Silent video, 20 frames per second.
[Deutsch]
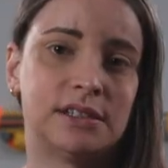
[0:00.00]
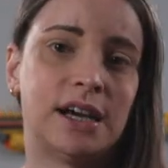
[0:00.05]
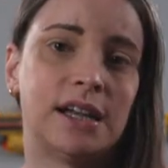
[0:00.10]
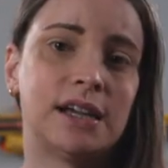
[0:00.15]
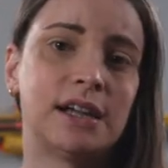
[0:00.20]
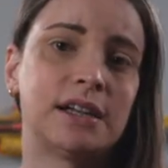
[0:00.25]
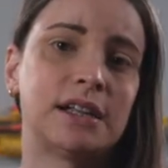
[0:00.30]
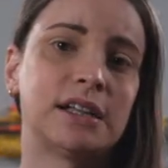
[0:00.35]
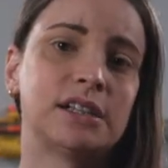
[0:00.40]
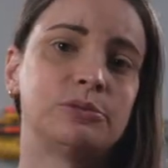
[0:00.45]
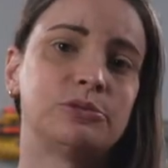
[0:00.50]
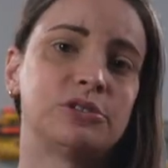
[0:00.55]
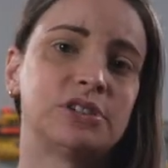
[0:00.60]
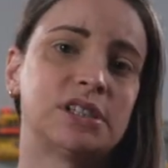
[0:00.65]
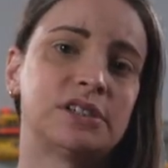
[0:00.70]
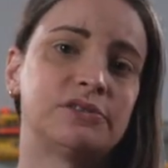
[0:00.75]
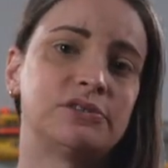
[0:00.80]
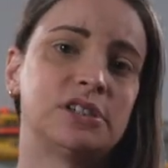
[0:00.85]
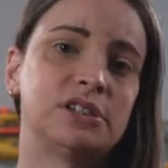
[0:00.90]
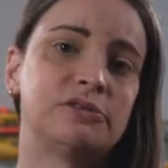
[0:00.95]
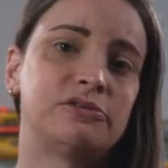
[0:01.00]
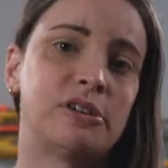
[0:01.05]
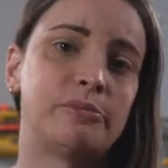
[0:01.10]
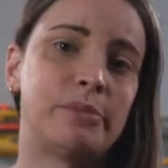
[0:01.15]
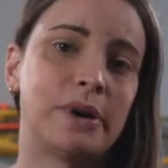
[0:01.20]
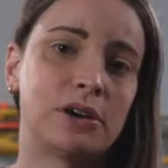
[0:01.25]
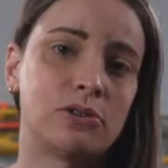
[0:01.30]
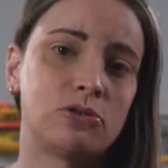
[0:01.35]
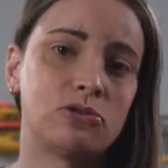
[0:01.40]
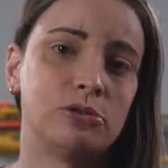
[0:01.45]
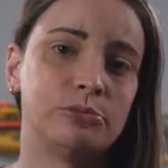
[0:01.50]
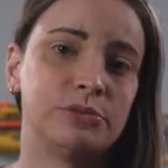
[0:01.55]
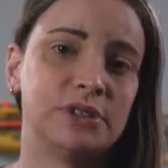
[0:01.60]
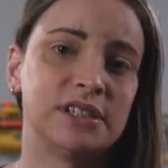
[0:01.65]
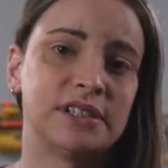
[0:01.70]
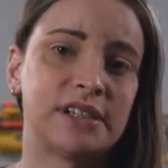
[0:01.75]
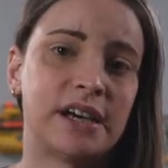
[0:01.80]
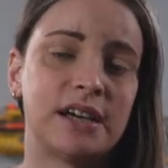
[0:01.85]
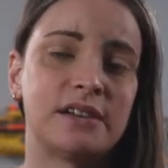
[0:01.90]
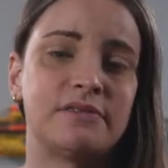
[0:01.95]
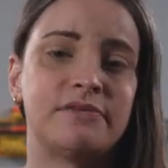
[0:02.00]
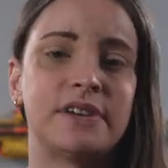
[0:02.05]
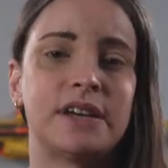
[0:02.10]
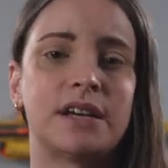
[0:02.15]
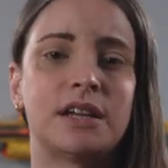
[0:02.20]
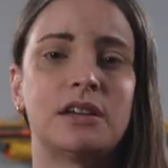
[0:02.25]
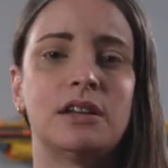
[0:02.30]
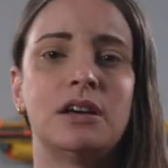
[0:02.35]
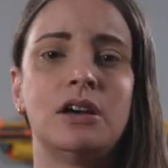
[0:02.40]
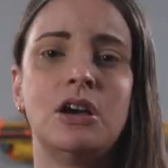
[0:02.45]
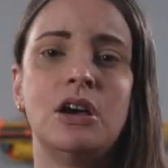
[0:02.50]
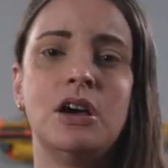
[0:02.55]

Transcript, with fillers: Allerdings muss dafür die Verpackung umdesignt werden,